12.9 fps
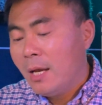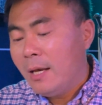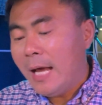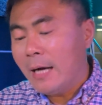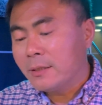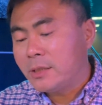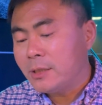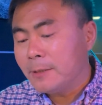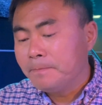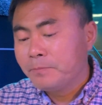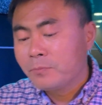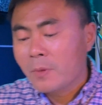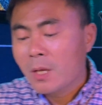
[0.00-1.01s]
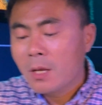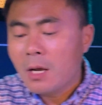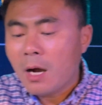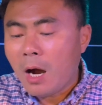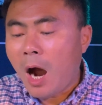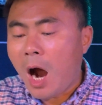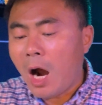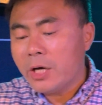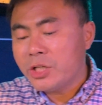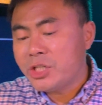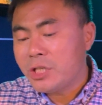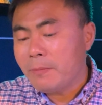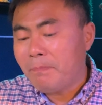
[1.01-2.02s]
两次，二
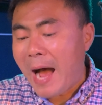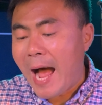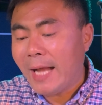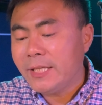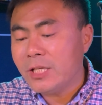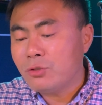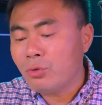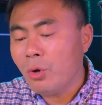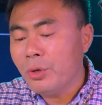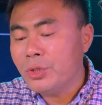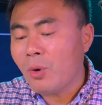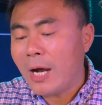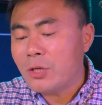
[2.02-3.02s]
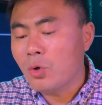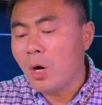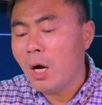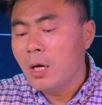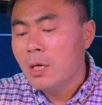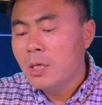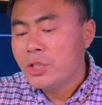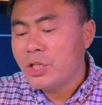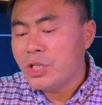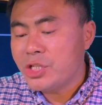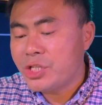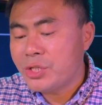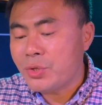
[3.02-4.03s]
十八节最后一句话说：“
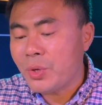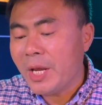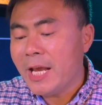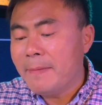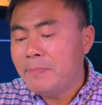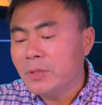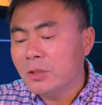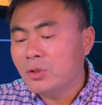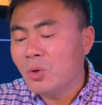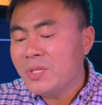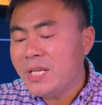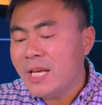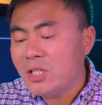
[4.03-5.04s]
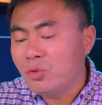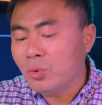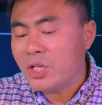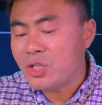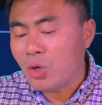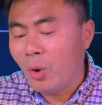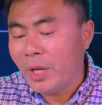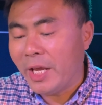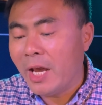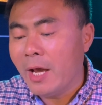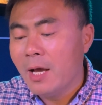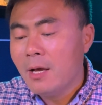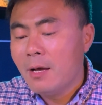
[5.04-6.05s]
是谁也不能从耶稣的手
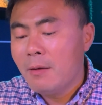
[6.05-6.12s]
里